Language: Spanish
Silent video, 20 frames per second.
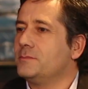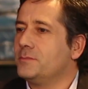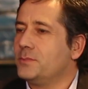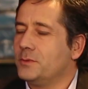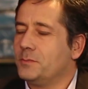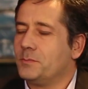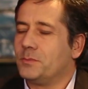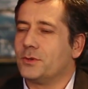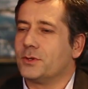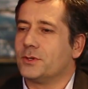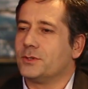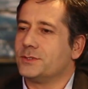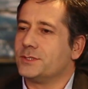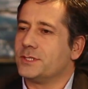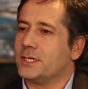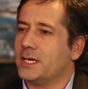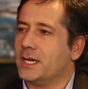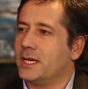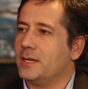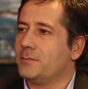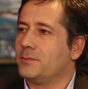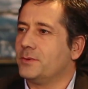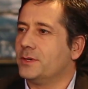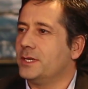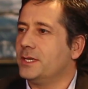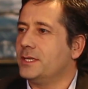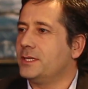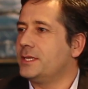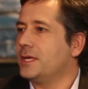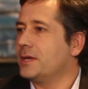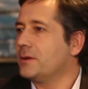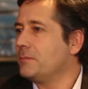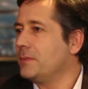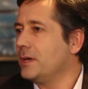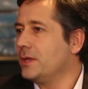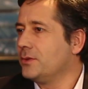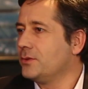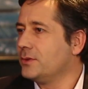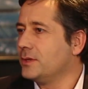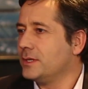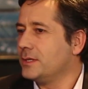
voy por concejal, porque en este armado